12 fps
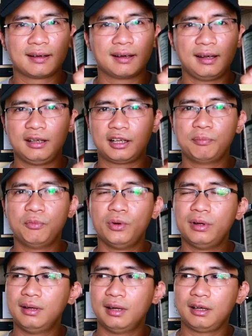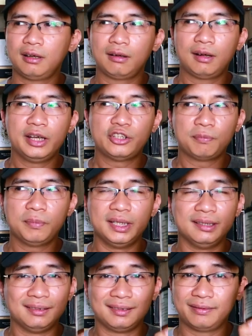Đây là cái mùi hương gây cho
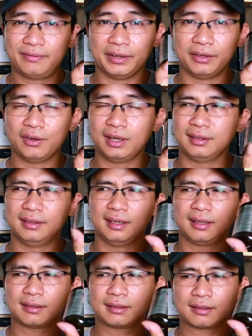mình phải gọi là